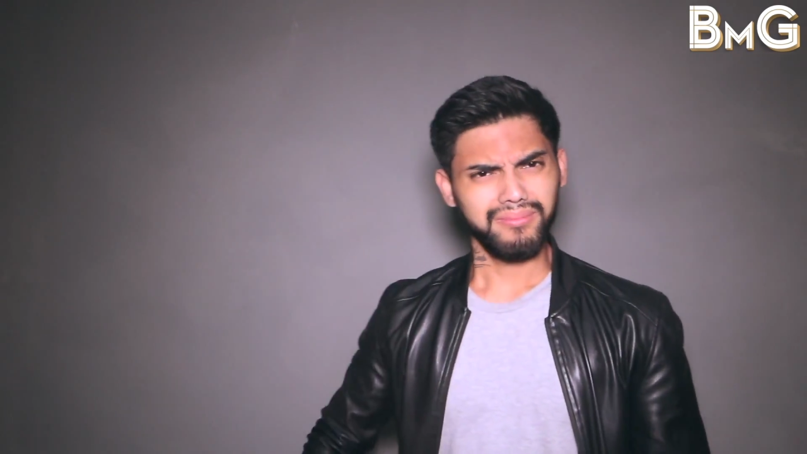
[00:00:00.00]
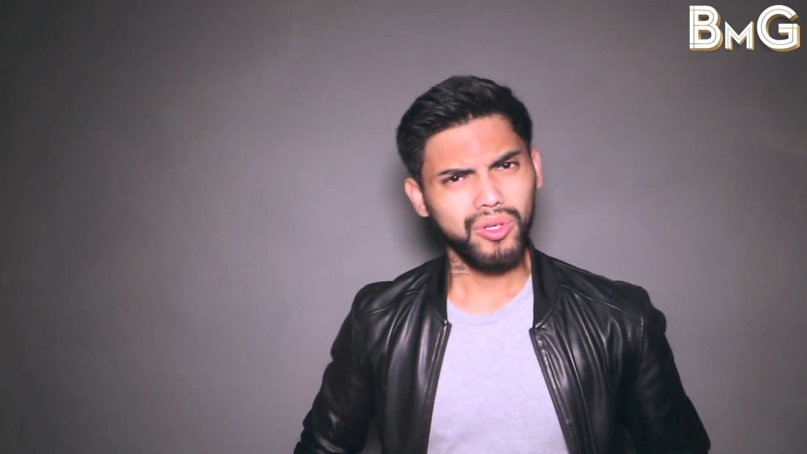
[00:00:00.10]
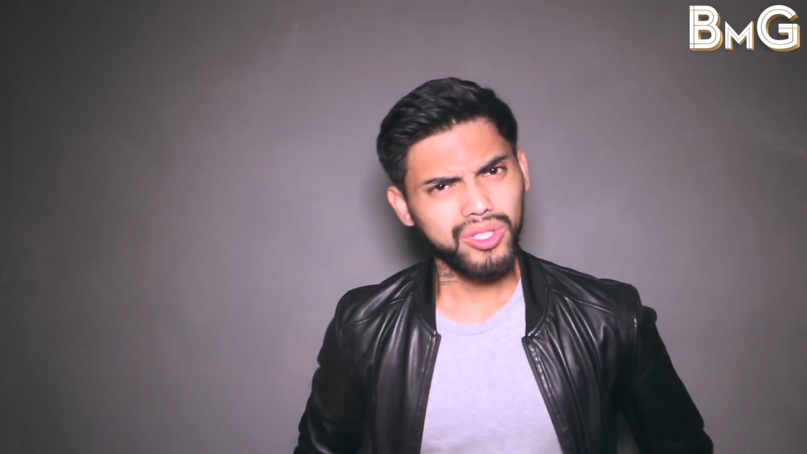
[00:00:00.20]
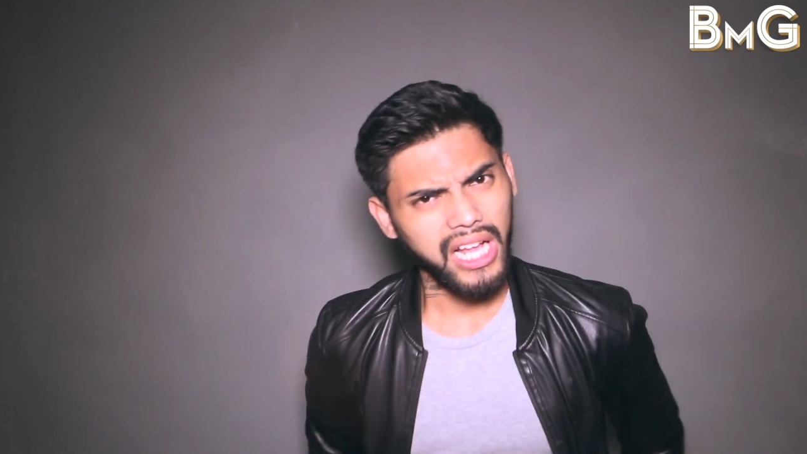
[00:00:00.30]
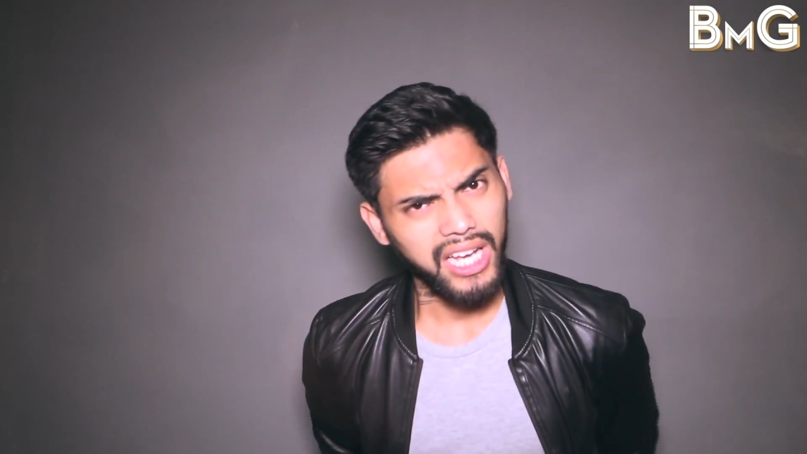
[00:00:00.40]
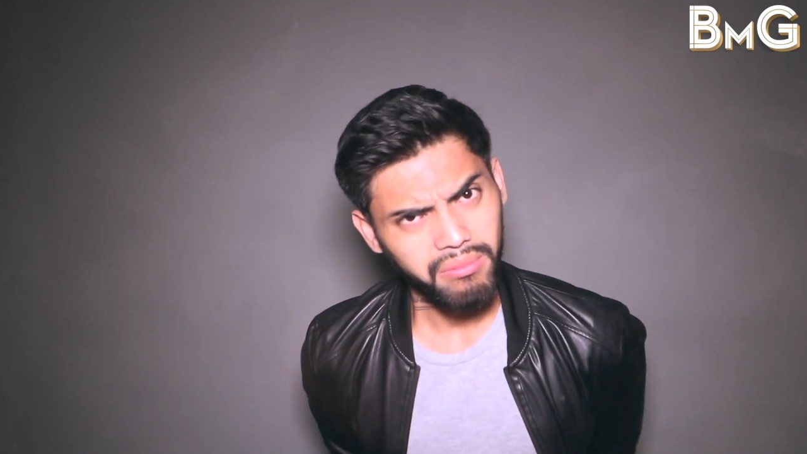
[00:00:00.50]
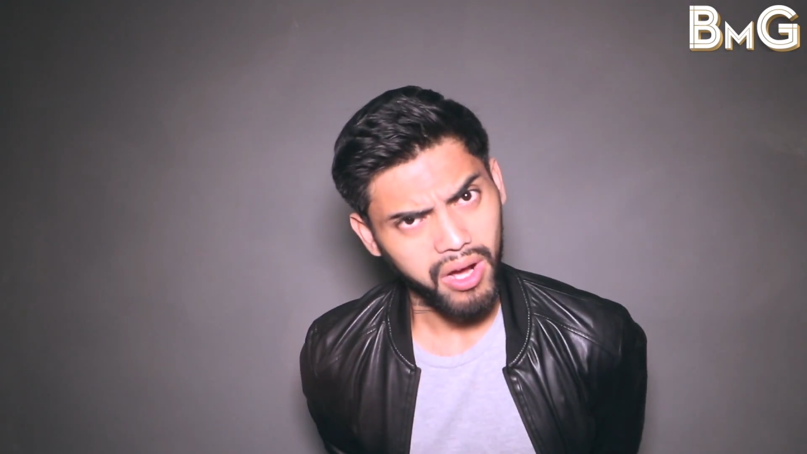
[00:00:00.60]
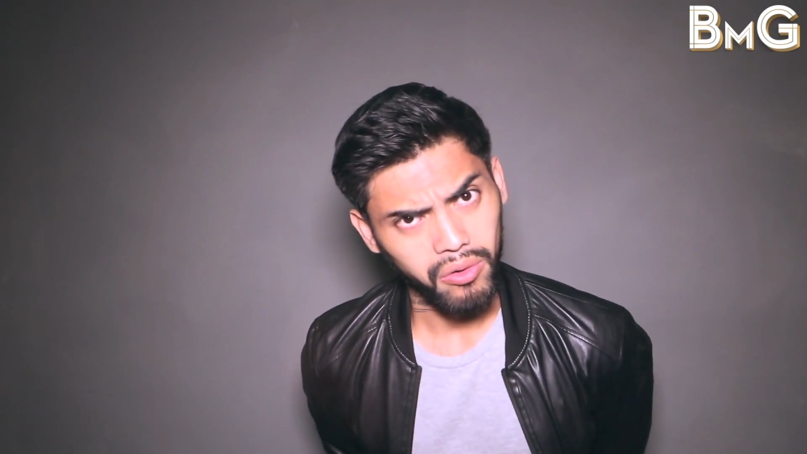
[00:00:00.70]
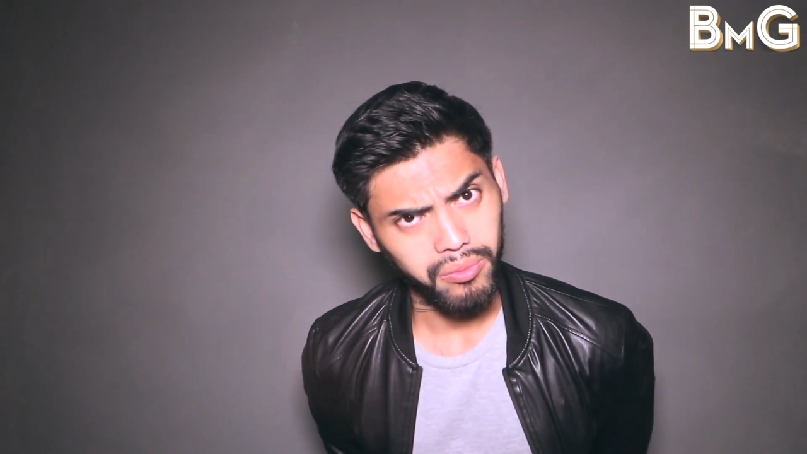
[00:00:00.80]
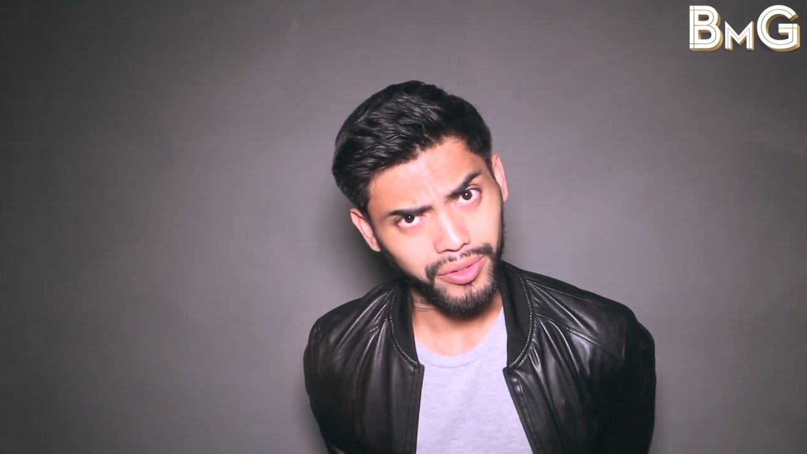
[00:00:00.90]
menurut kalian
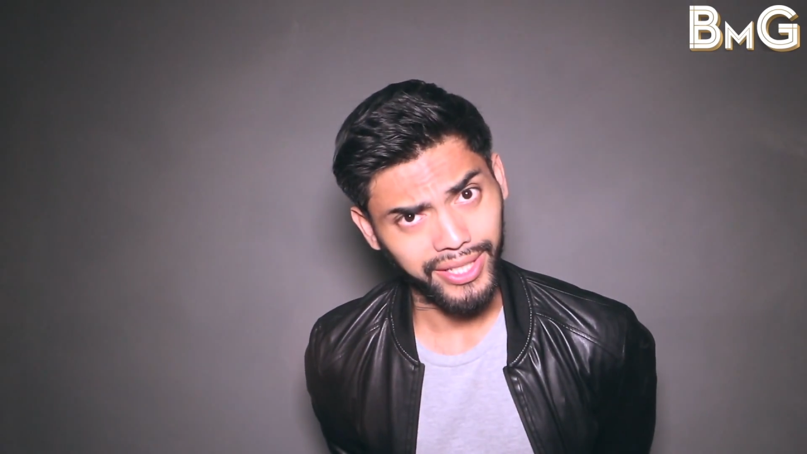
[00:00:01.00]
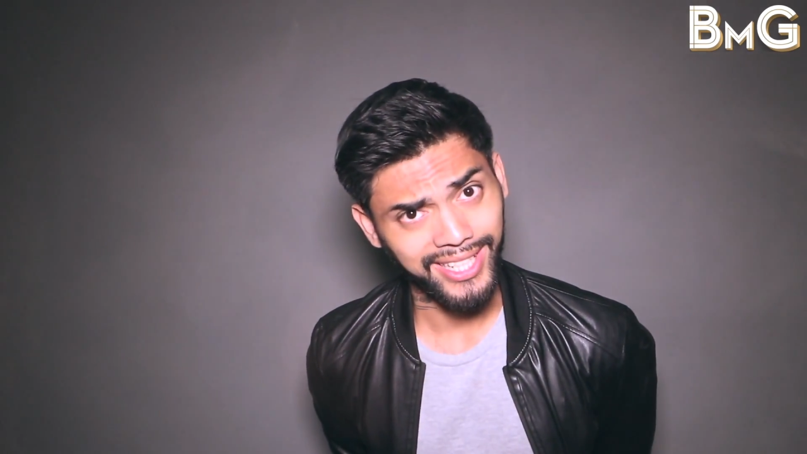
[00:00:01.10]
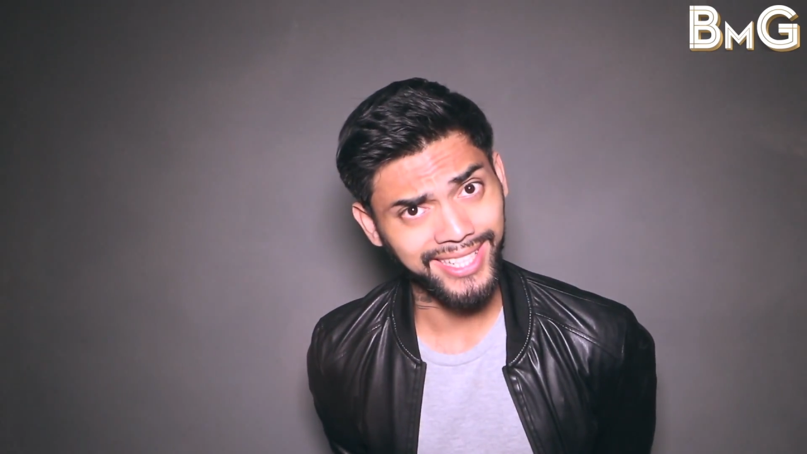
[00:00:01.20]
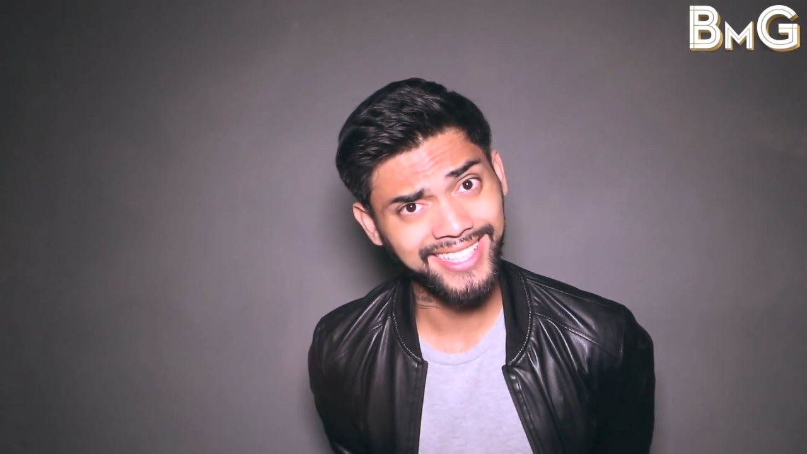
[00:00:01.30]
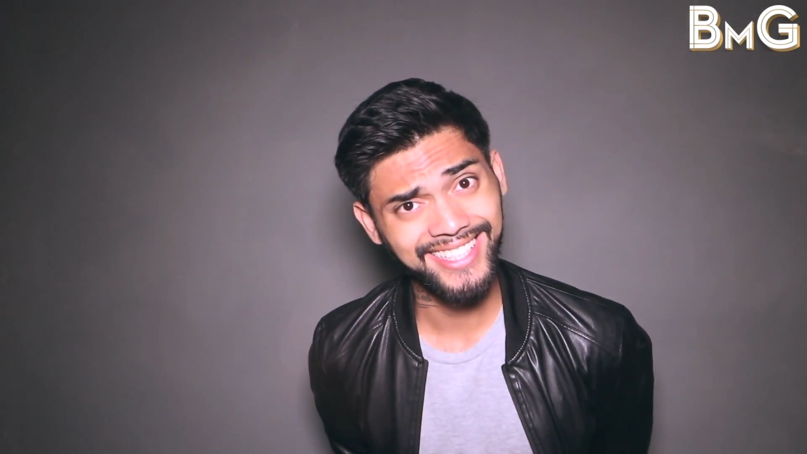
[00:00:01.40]
bau mungkin